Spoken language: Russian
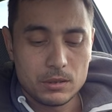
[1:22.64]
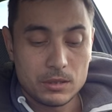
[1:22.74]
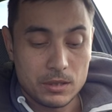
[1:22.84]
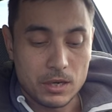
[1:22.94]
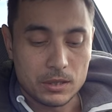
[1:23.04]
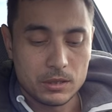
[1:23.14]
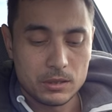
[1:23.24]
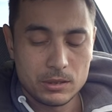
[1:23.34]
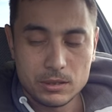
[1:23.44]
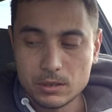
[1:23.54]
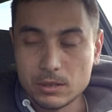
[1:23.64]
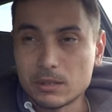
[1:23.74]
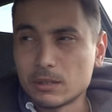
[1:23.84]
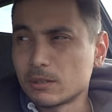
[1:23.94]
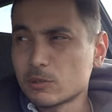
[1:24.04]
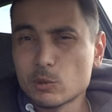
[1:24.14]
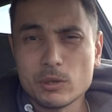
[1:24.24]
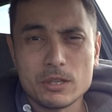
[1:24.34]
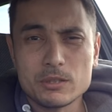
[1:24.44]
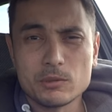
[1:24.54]
Итак, а, что я
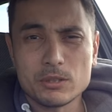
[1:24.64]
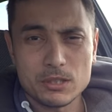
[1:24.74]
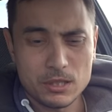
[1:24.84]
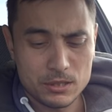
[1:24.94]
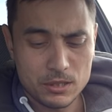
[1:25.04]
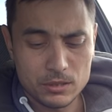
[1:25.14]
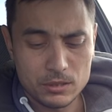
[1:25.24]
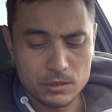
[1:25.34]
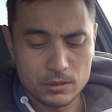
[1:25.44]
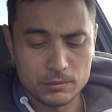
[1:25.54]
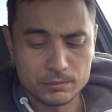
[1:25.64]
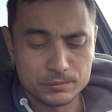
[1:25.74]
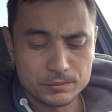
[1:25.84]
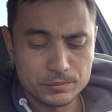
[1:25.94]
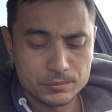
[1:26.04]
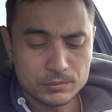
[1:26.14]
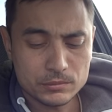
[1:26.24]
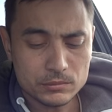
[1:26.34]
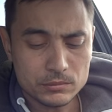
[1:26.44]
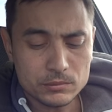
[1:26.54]
хотел рассказать.
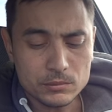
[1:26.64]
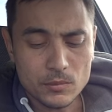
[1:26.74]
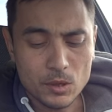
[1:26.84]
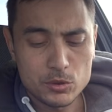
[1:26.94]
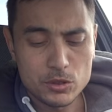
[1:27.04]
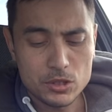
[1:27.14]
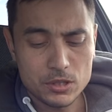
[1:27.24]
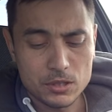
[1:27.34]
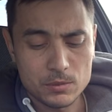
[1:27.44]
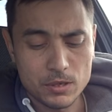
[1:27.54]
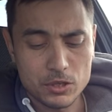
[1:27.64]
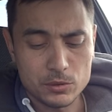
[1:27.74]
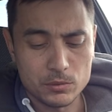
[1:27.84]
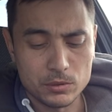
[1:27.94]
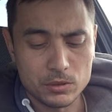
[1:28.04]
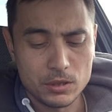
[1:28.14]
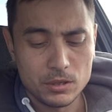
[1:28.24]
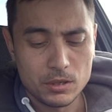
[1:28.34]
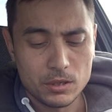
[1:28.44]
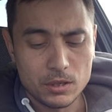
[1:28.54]
Очень часто спрашивают –
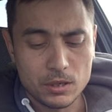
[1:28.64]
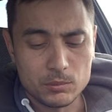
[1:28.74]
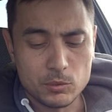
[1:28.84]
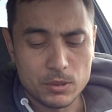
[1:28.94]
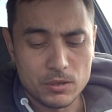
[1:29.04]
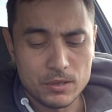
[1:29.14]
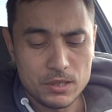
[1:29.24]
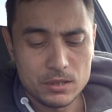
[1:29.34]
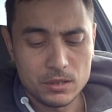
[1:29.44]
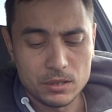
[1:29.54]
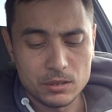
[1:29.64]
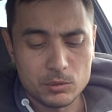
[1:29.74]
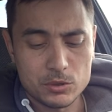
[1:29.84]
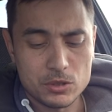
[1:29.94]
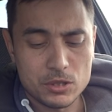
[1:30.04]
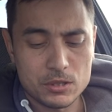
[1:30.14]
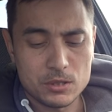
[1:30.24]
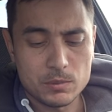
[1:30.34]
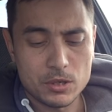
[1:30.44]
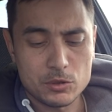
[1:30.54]
об управлении, очень часто
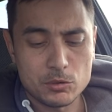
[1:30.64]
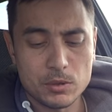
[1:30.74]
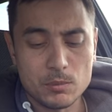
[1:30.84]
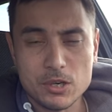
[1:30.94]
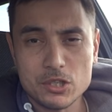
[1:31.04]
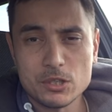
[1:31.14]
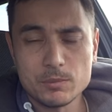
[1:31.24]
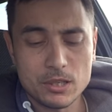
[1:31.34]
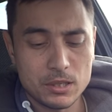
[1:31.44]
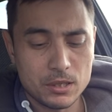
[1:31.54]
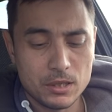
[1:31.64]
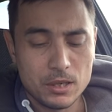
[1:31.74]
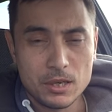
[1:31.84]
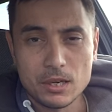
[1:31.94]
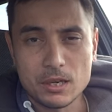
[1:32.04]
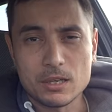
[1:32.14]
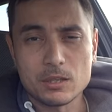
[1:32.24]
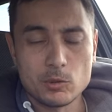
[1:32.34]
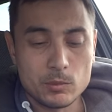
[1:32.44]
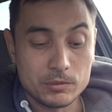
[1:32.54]
спрашивают об ошибках
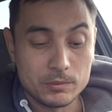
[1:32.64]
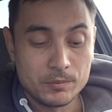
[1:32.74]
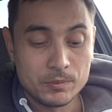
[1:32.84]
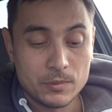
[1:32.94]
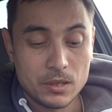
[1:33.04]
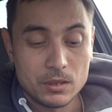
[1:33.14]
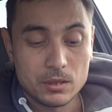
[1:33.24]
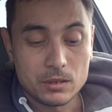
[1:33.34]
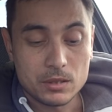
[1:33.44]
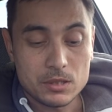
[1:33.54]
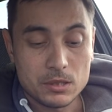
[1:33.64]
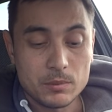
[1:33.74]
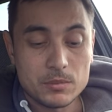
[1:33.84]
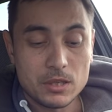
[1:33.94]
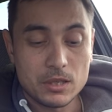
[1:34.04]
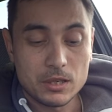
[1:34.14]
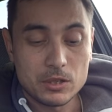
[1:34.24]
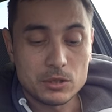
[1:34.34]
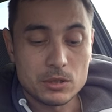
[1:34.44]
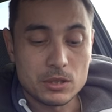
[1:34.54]
агрономов. На самом деле,
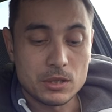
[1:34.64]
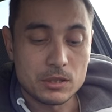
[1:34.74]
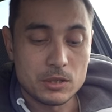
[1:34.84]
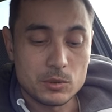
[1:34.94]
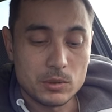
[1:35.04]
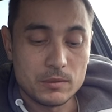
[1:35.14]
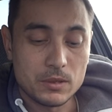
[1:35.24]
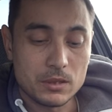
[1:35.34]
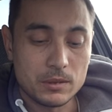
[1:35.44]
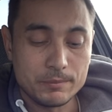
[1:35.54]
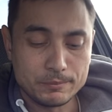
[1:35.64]
конечно же, когда человек